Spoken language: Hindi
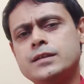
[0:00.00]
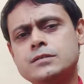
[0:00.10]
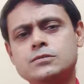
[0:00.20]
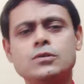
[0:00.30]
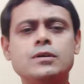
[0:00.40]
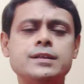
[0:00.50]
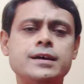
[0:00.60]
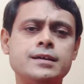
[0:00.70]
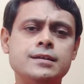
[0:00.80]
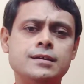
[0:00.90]
है दौड़ता
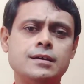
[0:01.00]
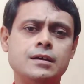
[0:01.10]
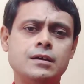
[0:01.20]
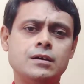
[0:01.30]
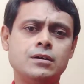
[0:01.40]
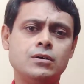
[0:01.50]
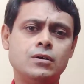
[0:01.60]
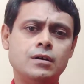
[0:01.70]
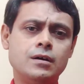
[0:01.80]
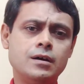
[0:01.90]
है
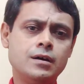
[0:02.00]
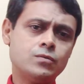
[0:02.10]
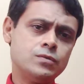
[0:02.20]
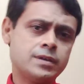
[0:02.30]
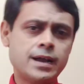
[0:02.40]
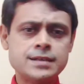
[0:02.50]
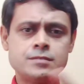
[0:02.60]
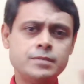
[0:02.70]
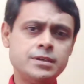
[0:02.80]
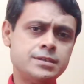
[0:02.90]
और उस
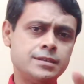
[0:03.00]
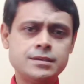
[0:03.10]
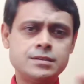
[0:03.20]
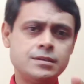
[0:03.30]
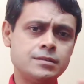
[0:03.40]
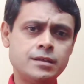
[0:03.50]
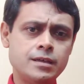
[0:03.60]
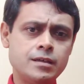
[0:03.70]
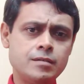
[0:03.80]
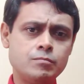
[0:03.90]
रास्ते में चलते
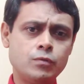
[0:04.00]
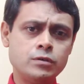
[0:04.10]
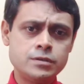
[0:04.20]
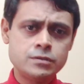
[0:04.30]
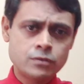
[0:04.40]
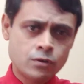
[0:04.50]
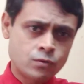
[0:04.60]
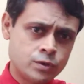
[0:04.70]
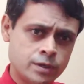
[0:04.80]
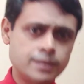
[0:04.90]
चलते बहुत चीज़ों को
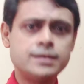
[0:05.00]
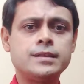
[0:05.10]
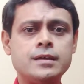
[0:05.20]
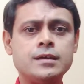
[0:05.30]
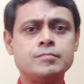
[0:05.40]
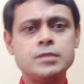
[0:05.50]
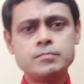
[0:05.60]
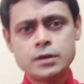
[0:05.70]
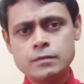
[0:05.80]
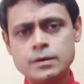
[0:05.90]
कुचल देता है अपने
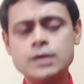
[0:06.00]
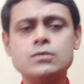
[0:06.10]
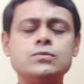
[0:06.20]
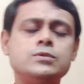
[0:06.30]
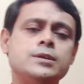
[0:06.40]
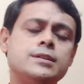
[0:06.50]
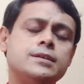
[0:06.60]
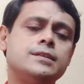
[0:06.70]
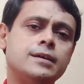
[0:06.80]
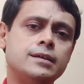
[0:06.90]
परिवार को कुचल
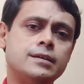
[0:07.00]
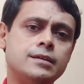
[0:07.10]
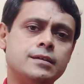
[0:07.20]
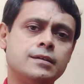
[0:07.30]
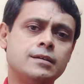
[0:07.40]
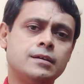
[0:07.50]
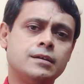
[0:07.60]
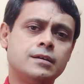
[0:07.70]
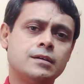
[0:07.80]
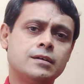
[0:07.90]
देता है
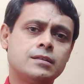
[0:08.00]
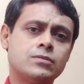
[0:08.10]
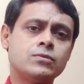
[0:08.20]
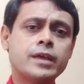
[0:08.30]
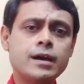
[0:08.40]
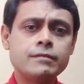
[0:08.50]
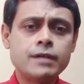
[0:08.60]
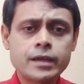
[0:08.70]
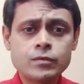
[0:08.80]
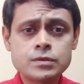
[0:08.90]
तो क्या
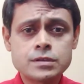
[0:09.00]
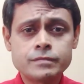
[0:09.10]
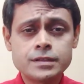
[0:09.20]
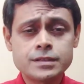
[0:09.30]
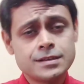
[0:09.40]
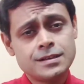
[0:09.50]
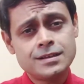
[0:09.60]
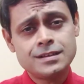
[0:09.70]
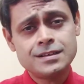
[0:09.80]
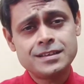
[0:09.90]
वाकई वो सफलता
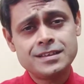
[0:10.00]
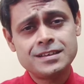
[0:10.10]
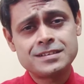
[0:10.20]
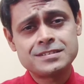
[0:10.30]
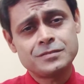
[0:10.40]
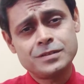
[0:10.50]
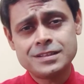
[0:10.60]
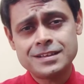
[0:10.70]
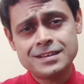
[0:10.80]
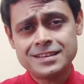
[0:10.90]
एक
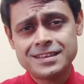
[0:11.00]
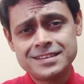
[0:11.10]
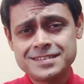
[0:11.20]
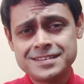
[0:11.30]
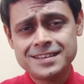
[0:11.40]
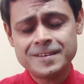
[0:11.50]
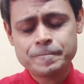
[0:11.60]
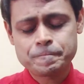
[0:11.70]
सफलता है कह सकते हैं